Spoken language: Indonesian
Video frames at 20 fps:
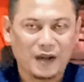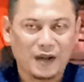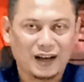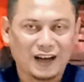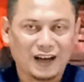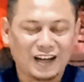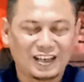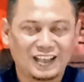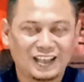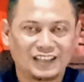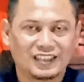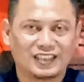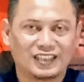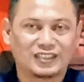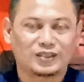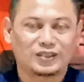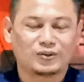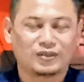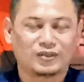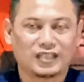makanan
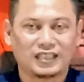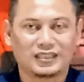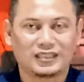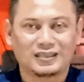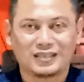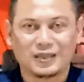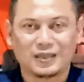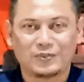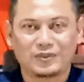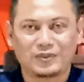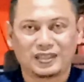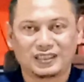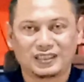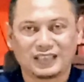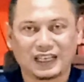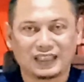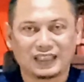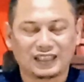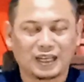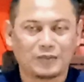yang sudah siap
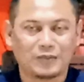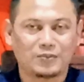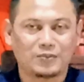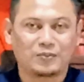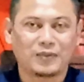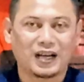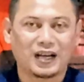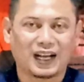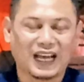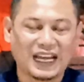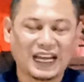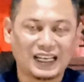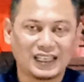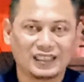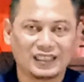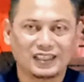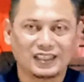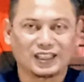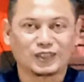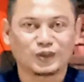disantap,
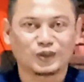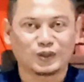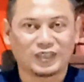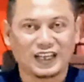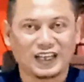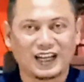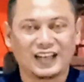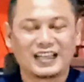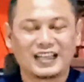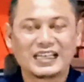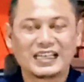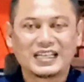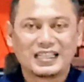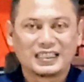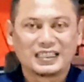makanan yang sudah